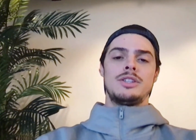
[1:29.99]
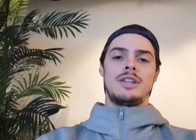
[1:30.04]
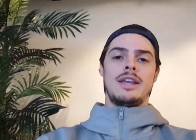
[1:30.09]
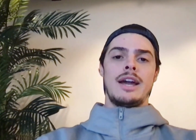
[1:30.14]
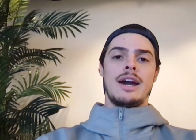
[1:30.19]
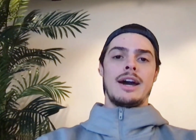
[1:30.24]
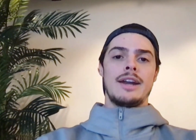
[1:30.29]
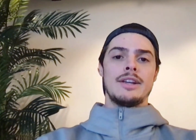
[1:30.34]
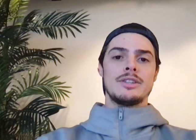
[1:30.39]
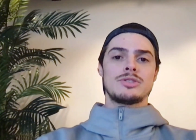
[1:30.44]

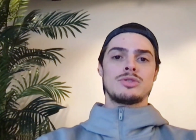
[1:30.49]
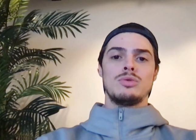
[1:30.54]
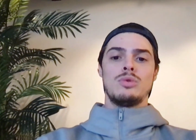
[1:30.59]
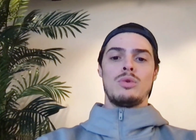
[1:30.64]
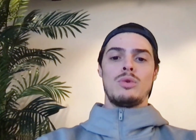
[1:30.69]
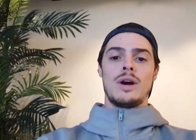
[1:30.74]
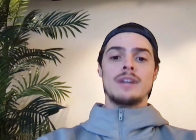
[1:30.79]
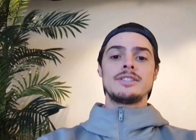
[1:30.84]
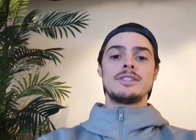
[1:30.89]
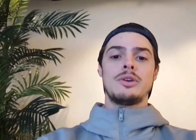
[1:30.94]
Tem áreas com
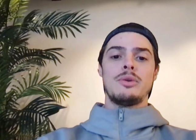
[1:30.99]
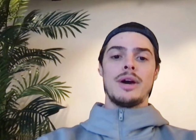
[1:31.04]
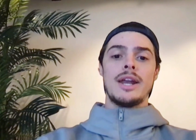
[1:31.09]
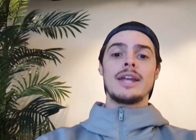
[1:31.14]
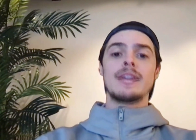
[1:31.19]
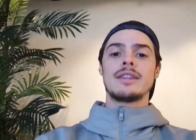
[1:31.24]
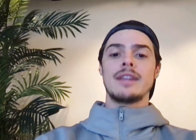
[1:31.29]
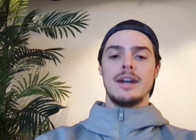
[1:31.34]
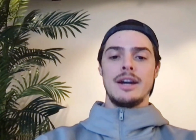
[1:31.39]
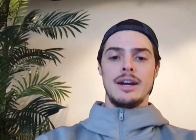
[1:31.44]
quase
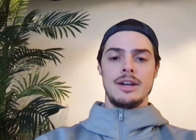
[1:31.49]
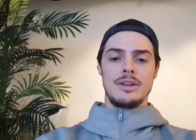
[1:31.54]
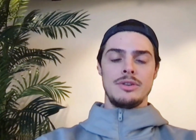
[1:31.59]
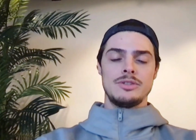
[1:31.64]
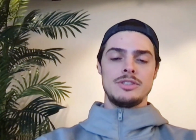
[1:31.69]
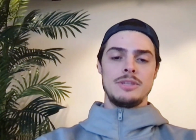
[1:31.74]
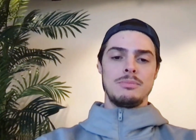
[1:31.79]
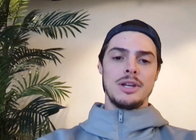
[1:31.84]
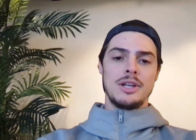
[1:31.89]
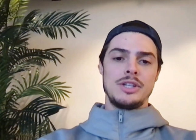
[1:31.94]
40
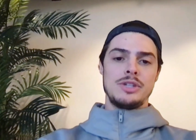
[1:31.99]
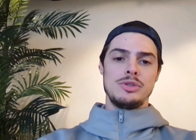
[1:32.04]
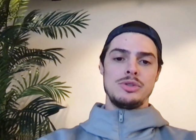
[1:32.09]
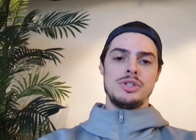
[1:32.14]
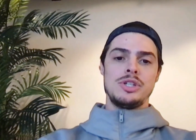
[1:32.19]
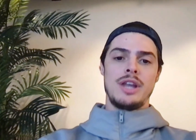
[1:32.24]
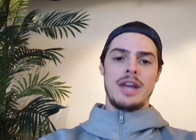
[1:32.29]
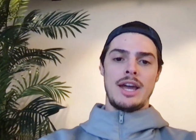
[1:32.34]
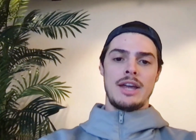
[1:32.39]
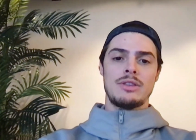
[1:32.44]
anos de plantio
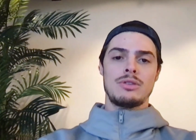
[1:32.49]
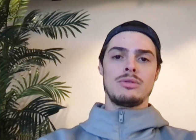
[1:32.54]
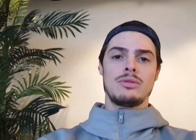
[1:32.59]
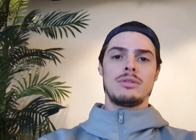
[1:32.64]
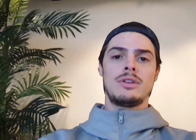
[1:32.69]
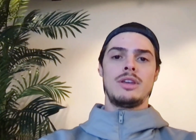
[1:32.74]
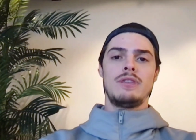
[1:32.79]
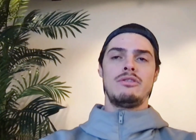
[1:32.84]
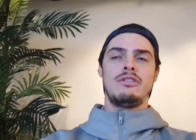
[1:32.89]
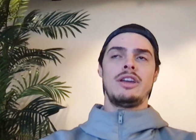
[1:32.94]
direto
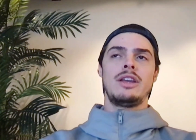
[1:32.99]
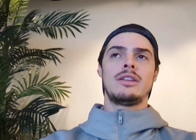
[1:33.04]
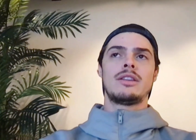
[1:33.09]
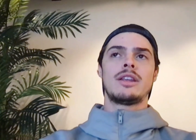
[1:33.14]
que vem